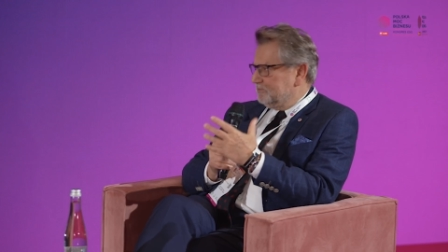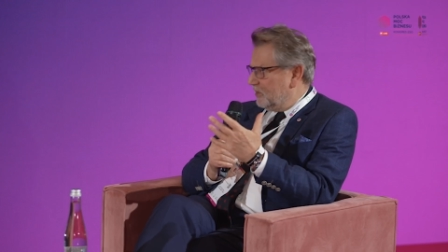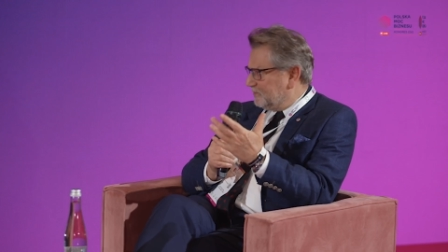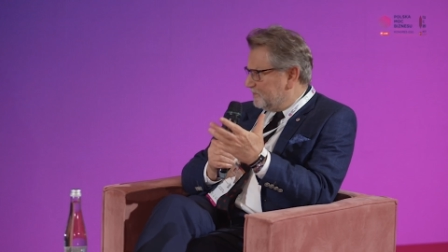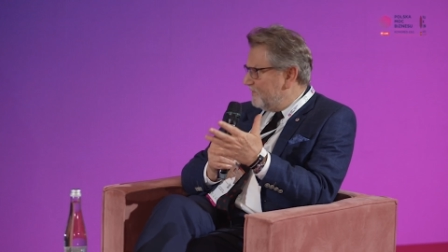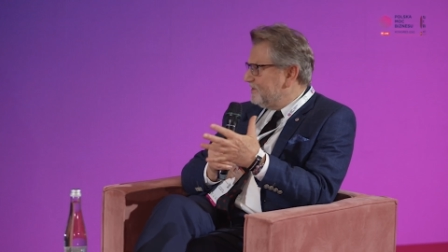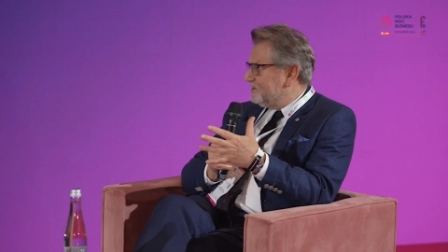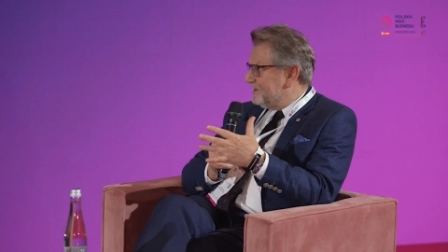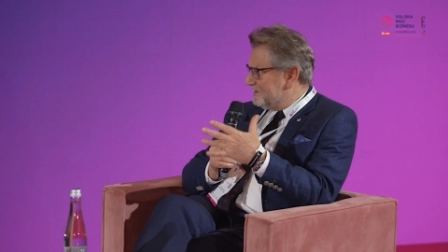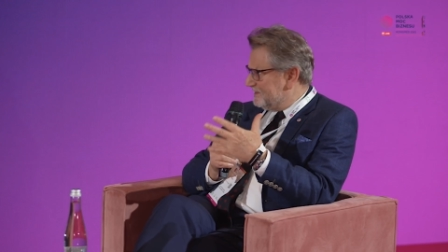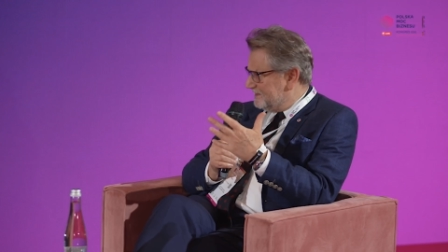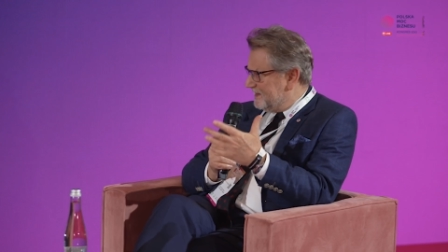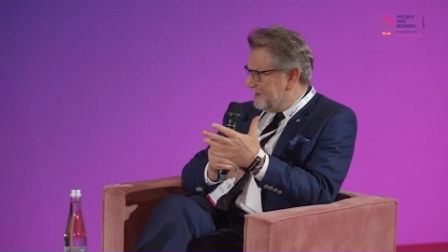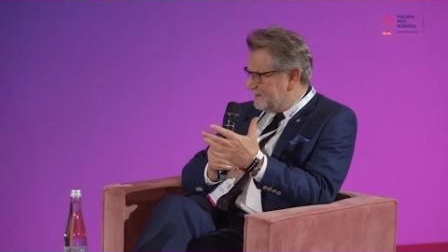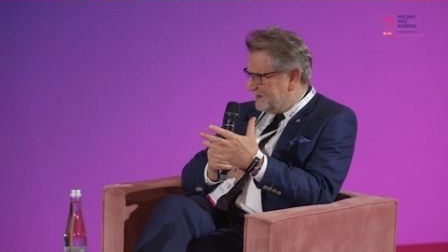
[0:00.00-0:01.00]
Bo odpowiedź
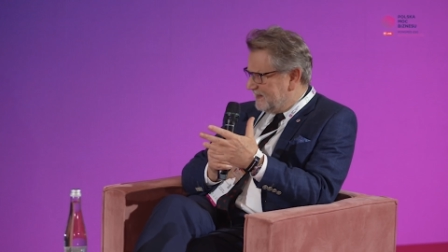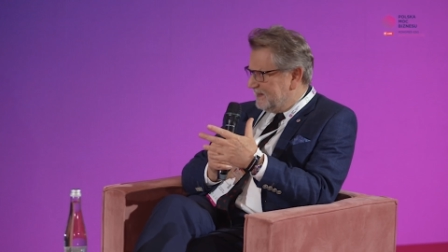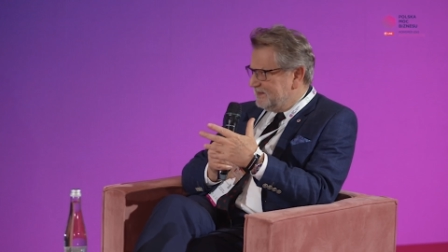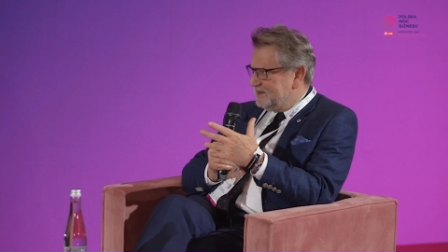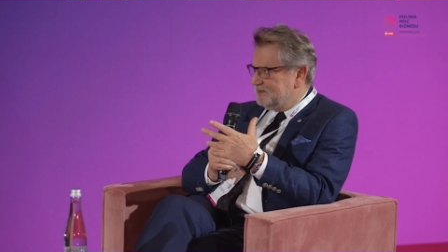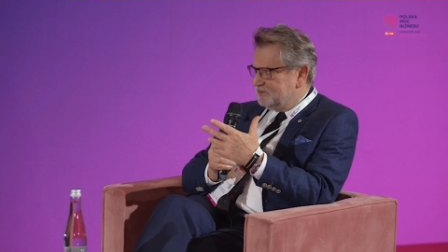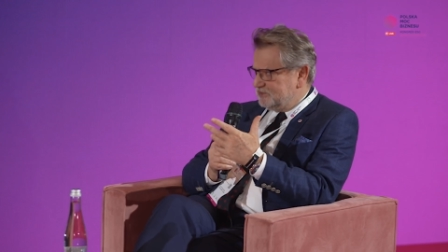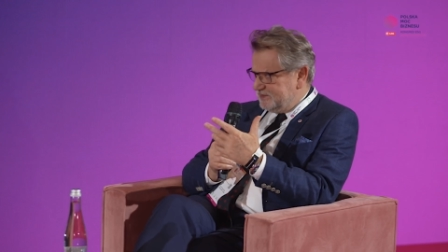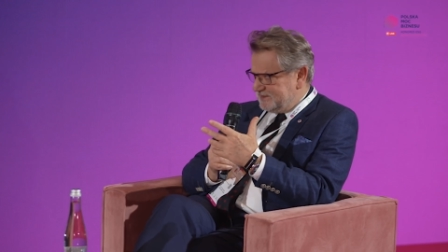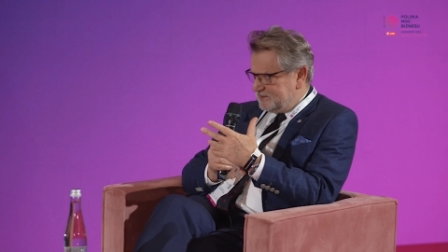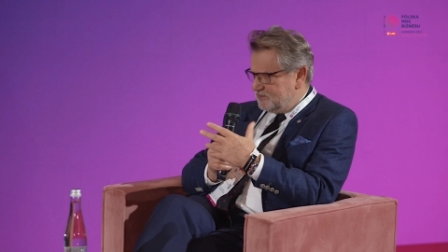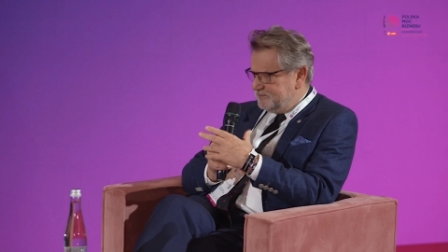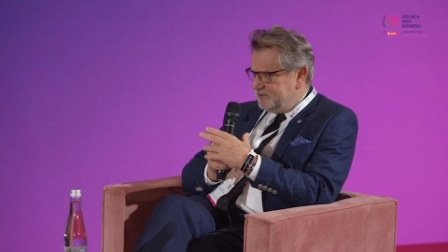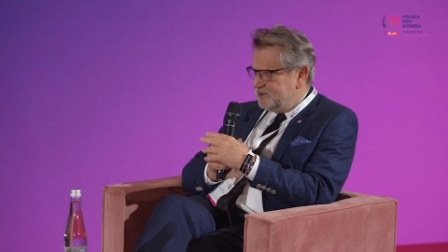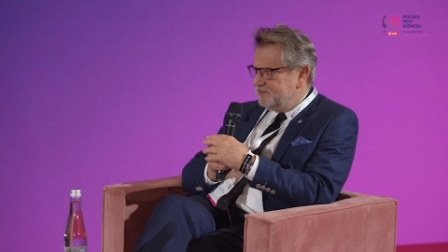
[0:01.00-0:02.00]
jest generalnie dość
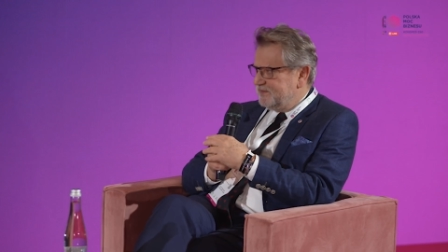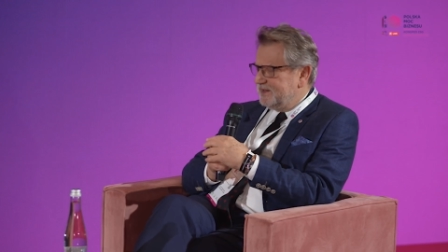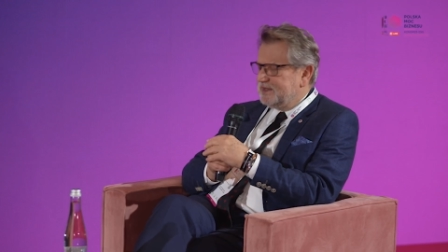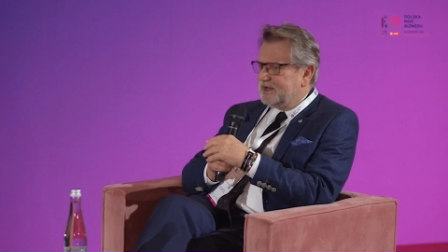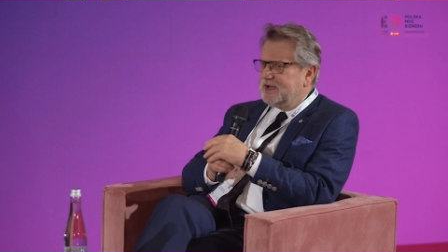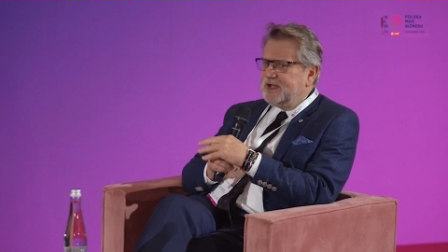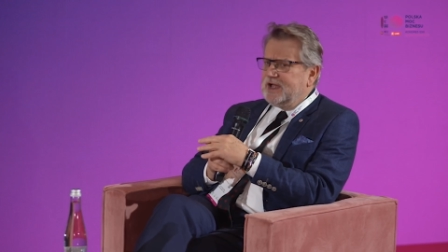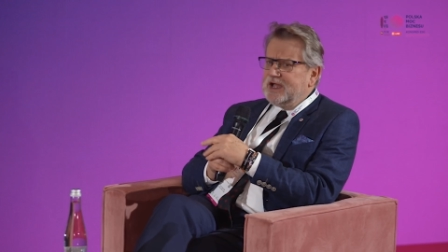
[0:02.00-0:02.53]
nieskomplikowana,